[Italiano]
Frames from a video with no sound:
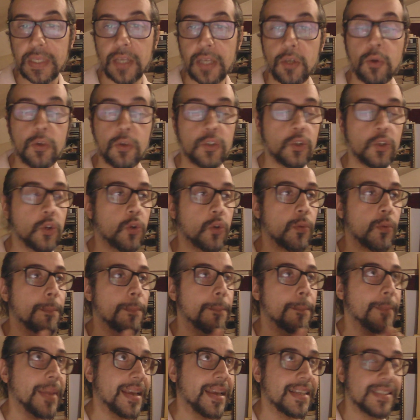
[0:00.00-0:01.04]
noi sono
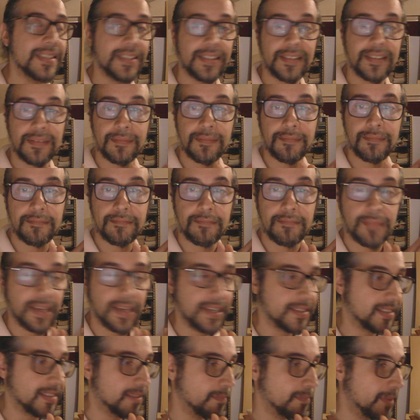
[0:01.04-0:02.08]
mesi,
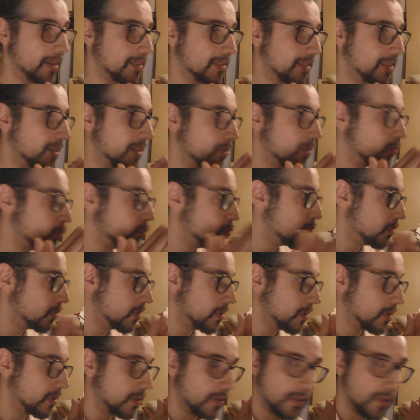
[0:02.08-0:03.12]
mesi, mesi che
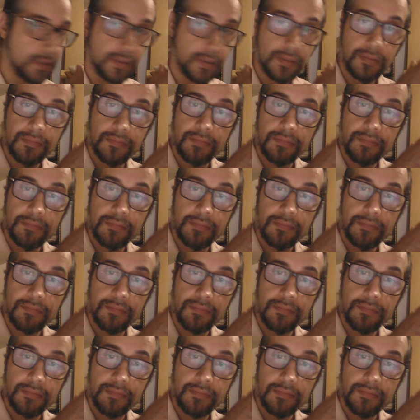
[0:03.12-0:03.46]
tutti